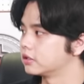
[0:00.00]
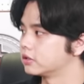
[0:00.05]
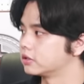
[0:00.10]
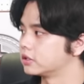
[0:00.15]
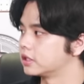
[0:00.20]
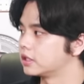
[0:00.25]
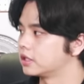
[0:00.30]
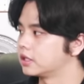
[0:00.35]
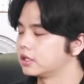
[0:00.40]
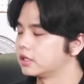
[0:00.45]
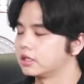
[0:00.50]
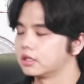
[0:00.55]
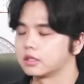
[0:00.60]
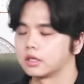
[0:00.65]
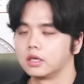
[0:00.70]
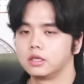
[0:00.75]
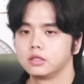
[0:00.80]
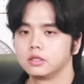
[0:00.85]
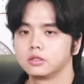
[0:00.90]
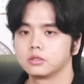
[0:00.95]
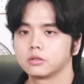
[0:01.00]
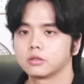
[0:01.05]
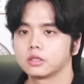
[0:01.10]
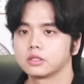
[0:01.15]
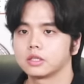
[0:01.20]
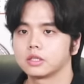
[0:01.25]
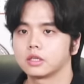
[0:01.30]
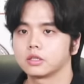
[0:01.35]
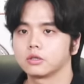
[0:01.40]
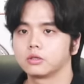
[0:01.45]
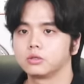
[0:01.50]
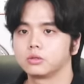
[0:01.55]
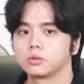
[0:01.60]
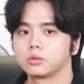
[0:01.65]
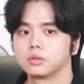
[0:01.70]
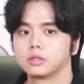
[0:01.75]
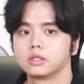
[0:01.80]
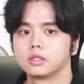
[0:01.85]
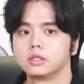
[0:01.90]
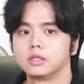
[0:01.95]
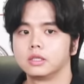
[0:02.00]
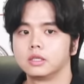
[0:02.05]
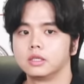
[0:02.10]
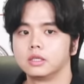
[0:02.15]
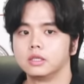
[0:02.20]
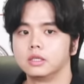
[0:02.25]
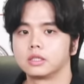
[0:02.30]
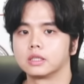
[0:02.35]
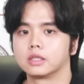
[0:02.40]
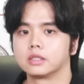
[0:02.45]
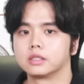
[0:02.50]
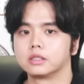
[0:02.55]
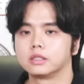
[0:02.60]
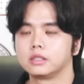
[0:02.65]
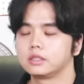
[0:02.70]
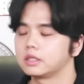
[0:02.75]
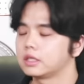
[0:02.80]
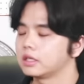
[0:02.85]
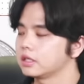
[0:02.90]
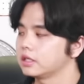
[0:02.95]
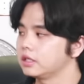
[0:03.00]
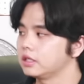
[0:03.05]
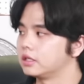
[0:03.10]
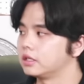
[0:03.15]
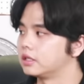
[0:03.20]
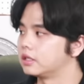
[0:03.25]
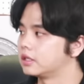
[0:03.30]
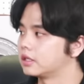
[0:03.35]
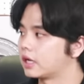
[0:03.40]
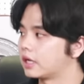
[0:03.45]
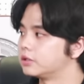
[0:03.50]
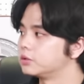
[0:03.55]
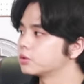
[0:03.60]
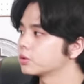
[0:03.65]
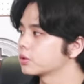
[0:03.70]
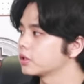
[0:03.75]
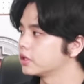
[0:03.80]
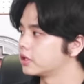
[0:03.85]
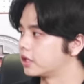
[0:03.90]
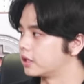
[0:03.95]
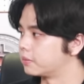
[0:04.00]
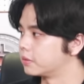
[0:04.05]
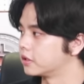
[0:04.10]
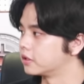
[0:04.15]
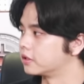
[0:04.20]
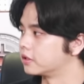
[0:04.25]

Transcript: 제 개인적인 사견으로는 일단은 시장이 안 좋게 되면